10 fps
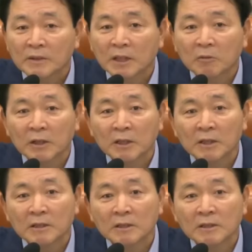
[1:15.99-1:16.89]

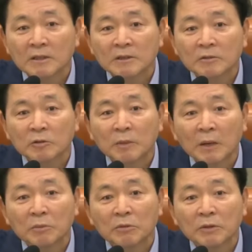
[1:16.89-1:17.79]
장관님 그
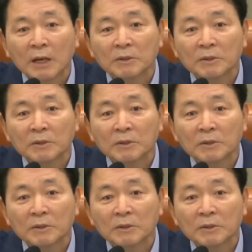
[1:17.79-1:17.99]
국방부